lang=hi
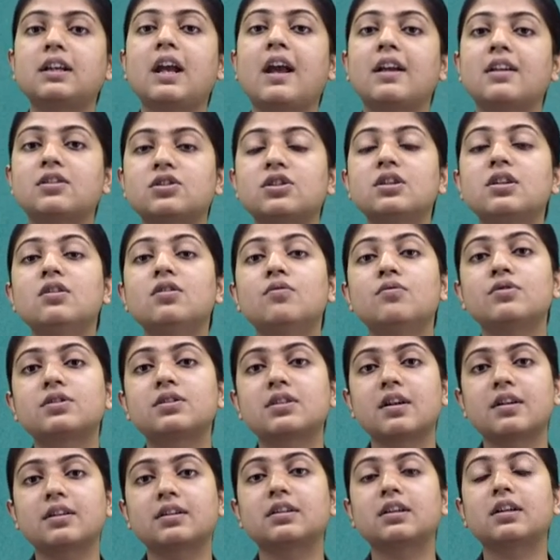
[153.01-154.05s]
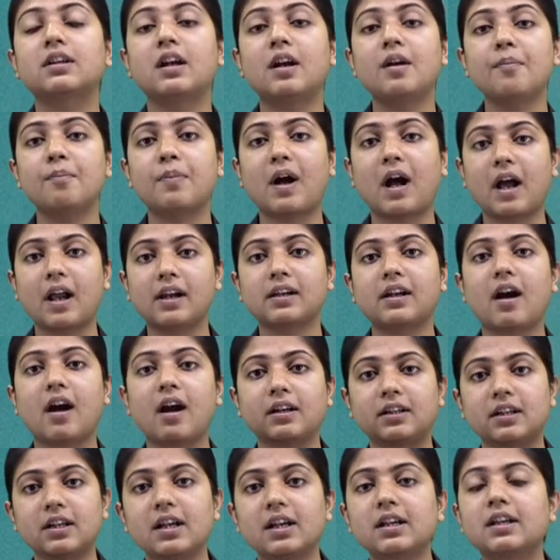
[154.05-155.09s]
कैंची यूज करते हैं बाल
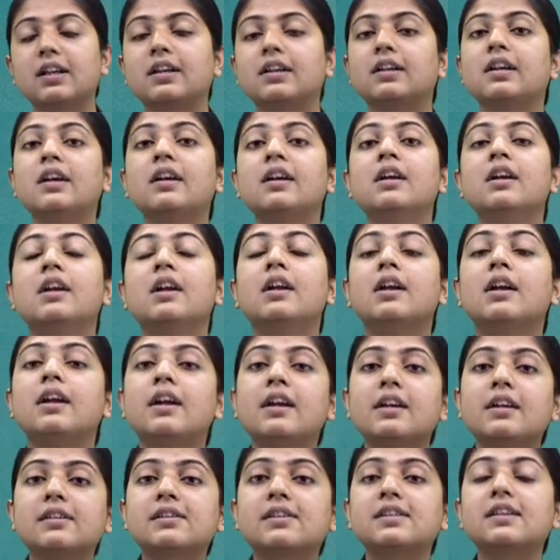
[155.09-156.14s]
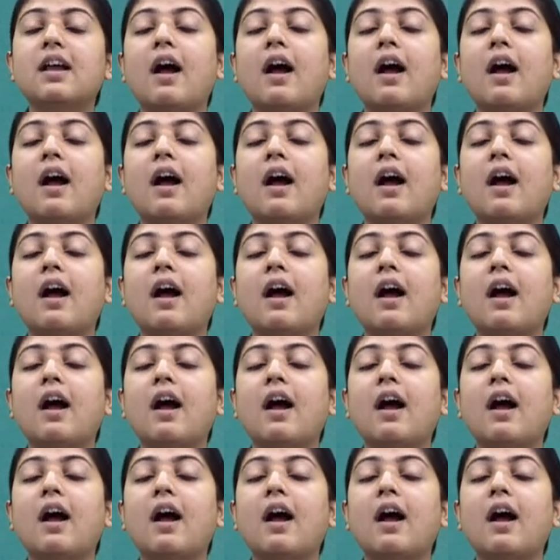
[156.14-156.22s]
काटने के लिए एग्जैक्टली